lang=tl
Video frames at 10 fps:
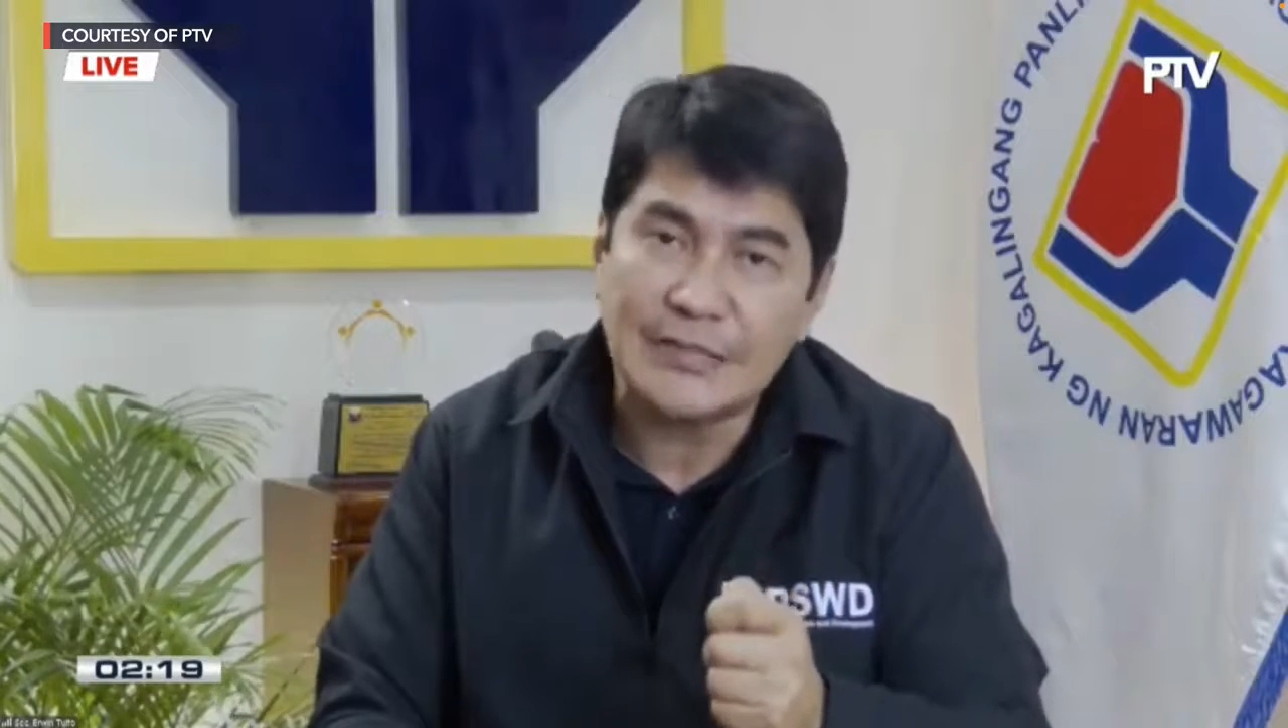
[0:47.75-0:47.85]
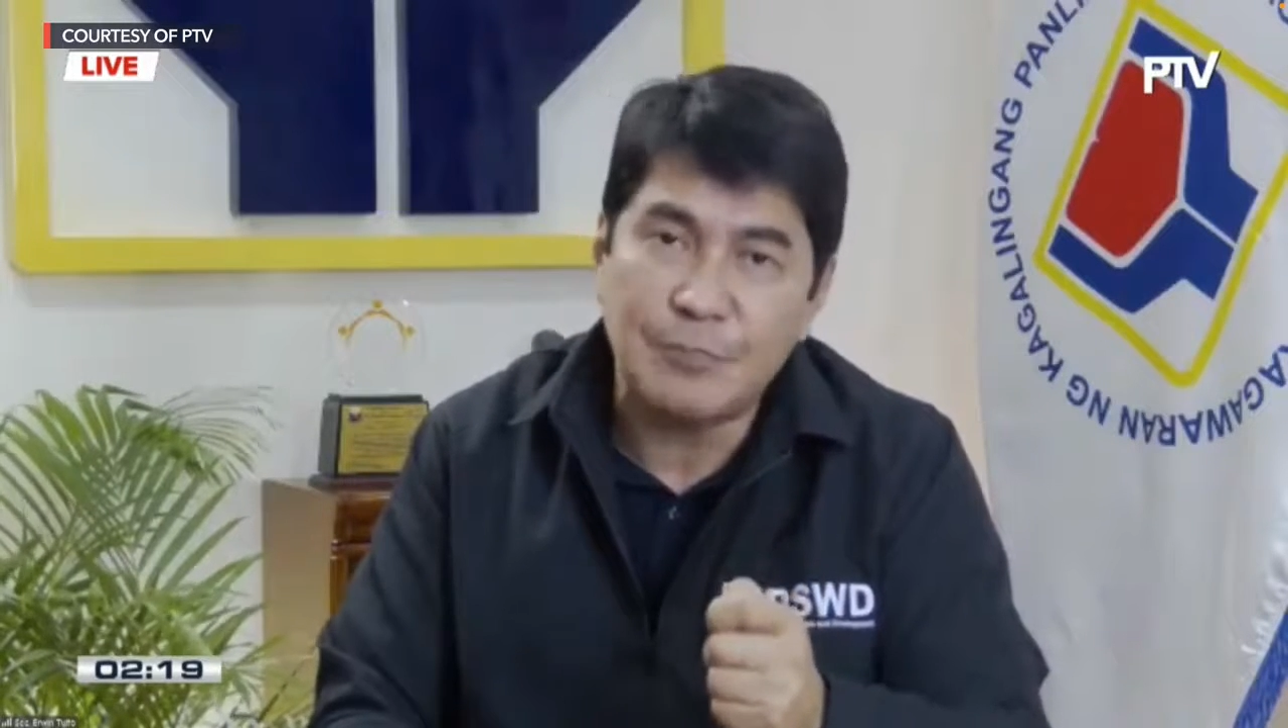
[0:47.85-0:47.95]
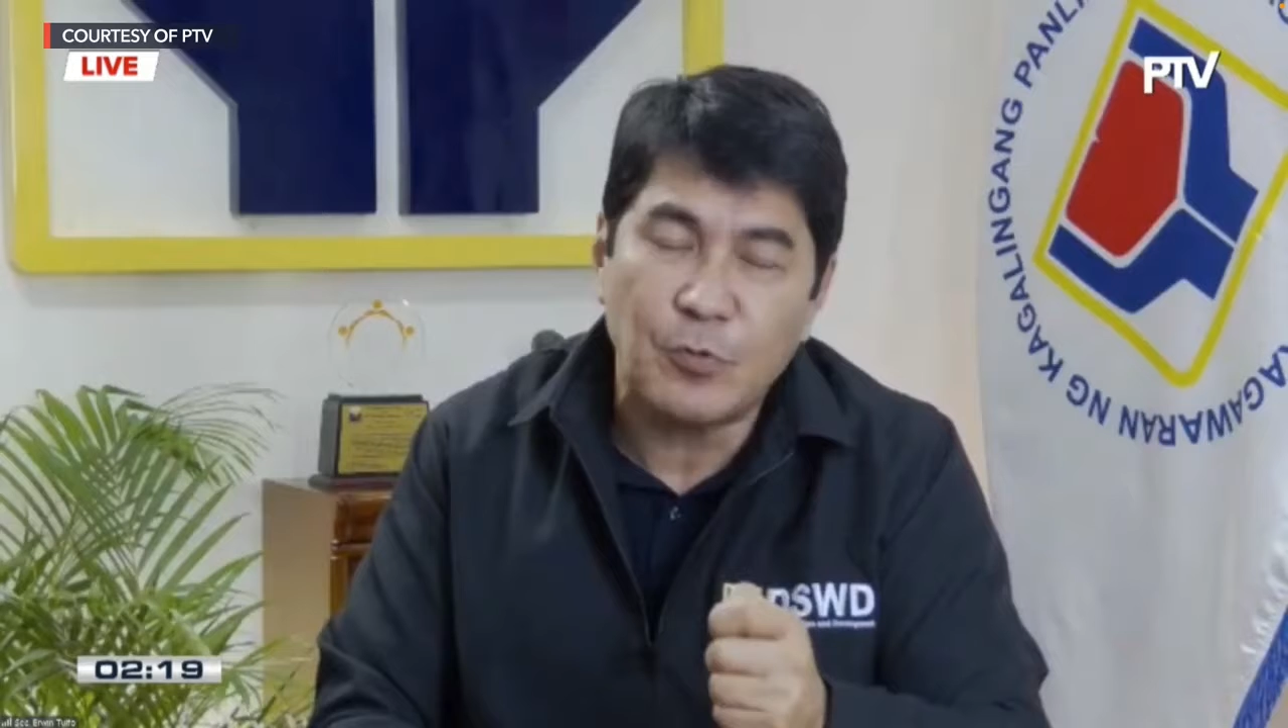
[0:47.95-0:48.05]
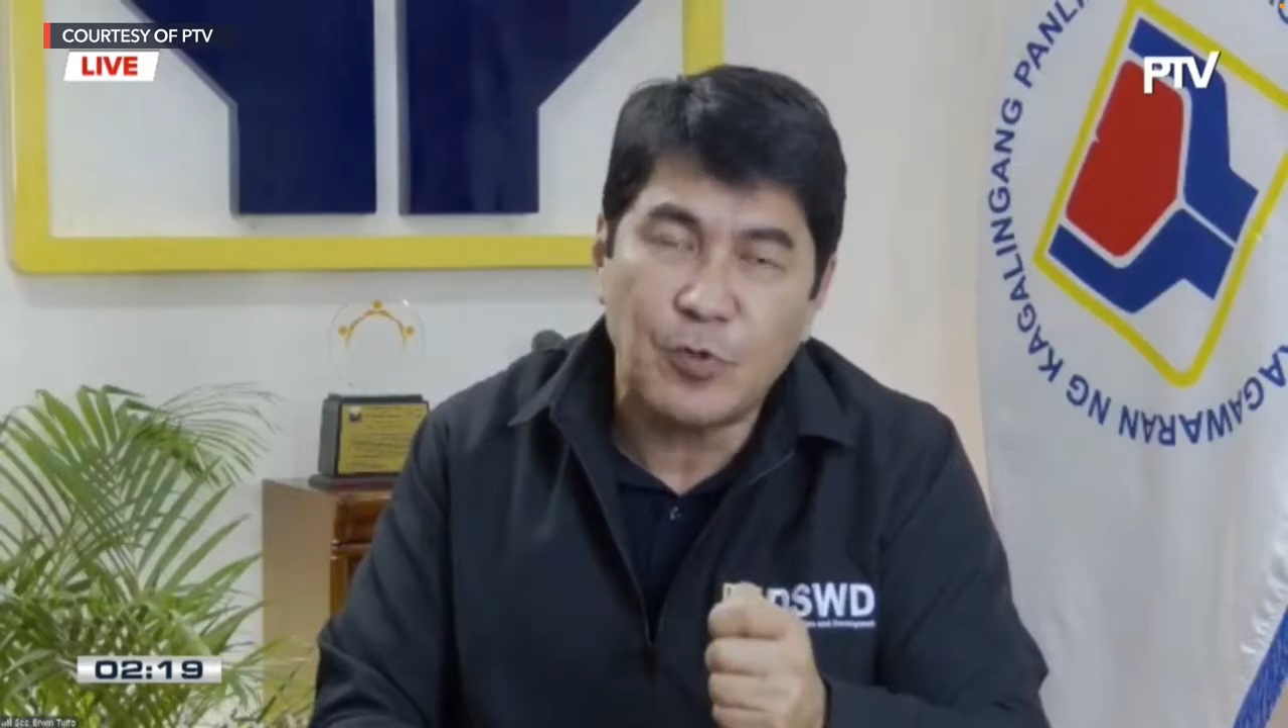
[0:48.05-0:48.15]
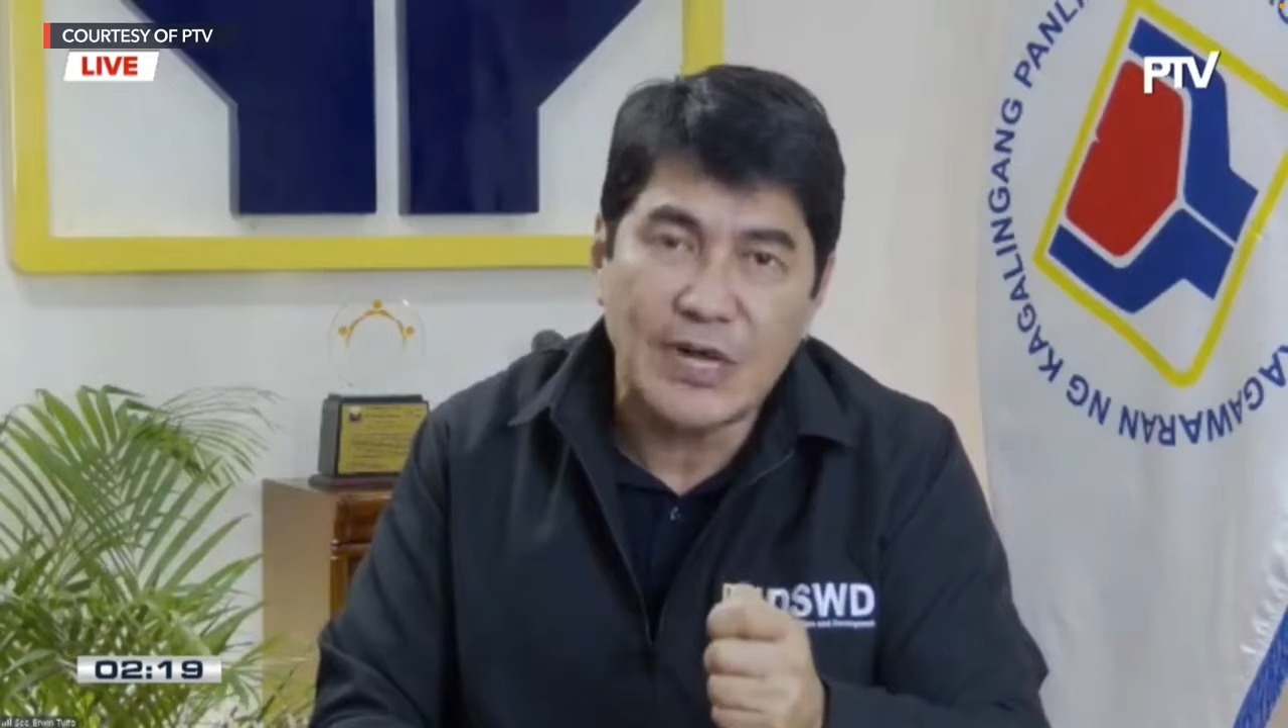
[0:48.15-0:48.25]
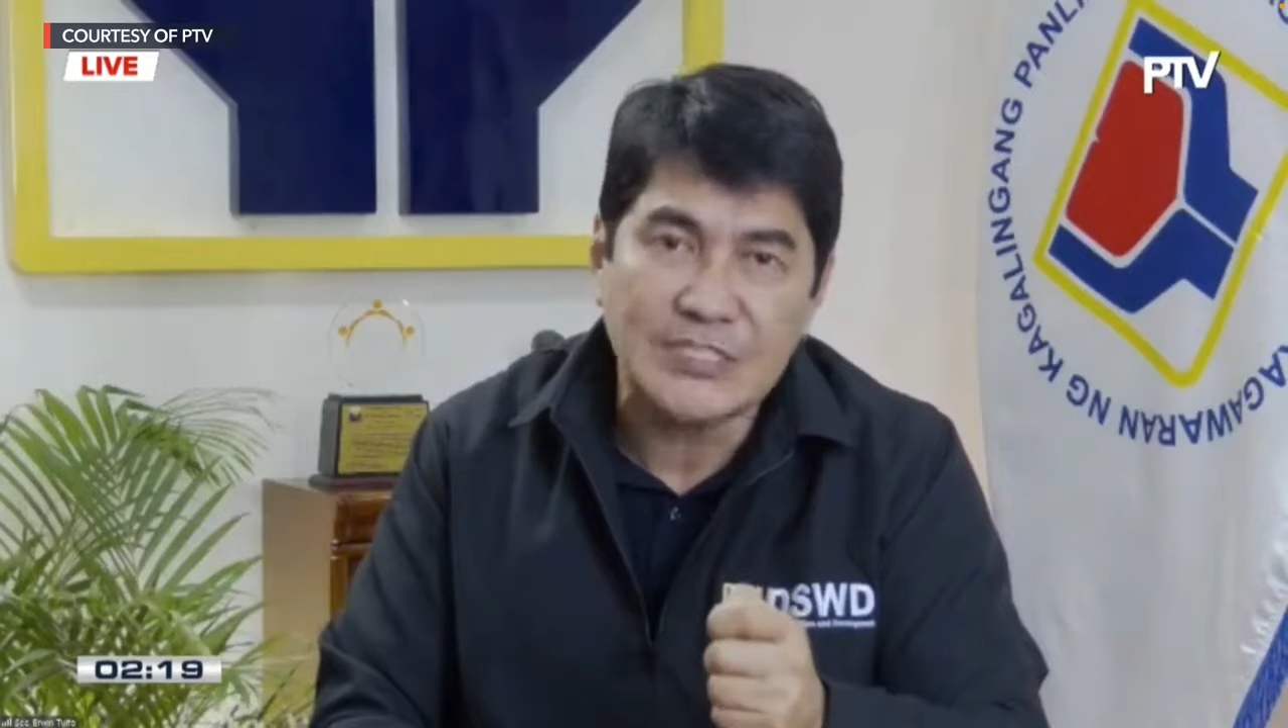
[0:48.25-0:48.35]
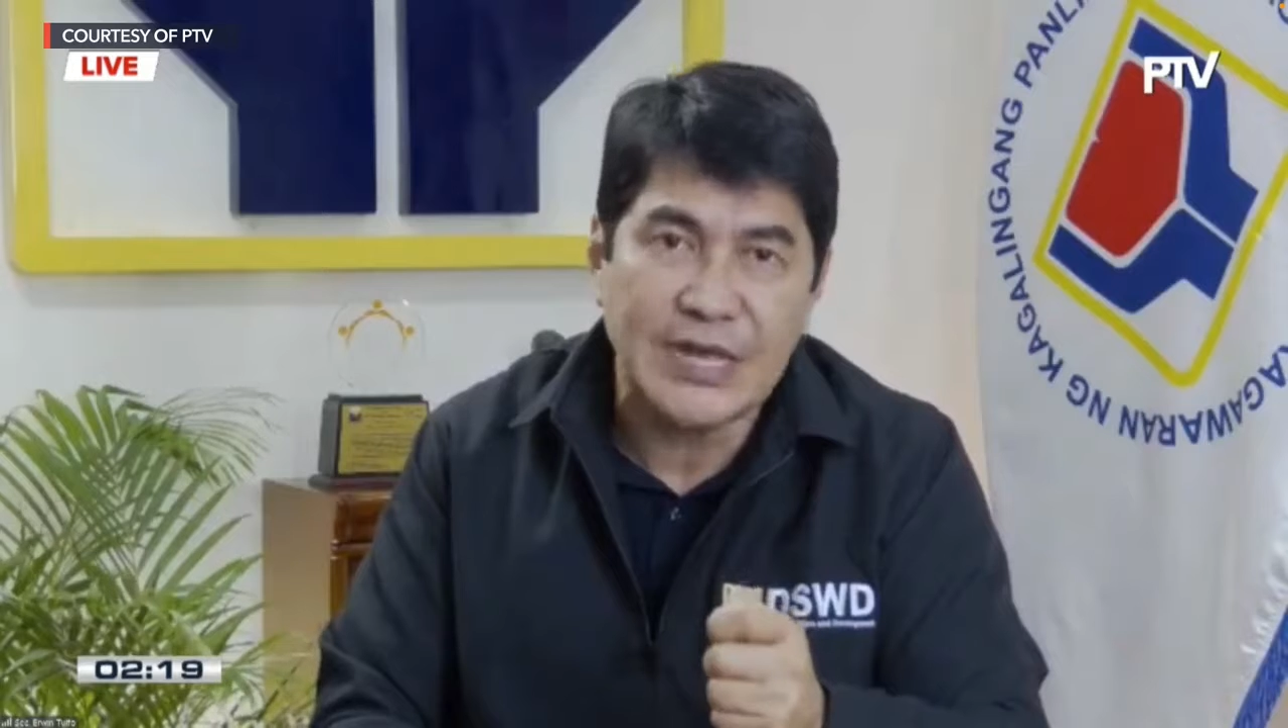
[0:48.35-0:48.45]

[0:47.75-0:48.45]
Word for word: Dati po